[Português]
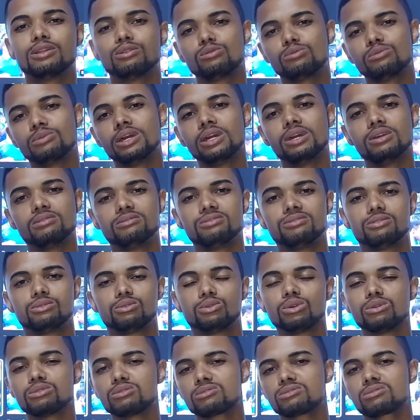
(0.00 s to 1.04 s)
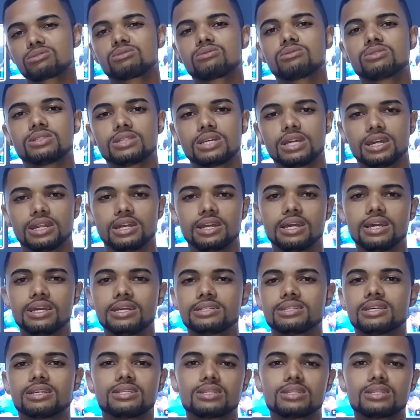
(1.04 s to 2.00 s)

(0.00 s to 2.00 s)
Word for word: No meio de todos os cruzeirenses,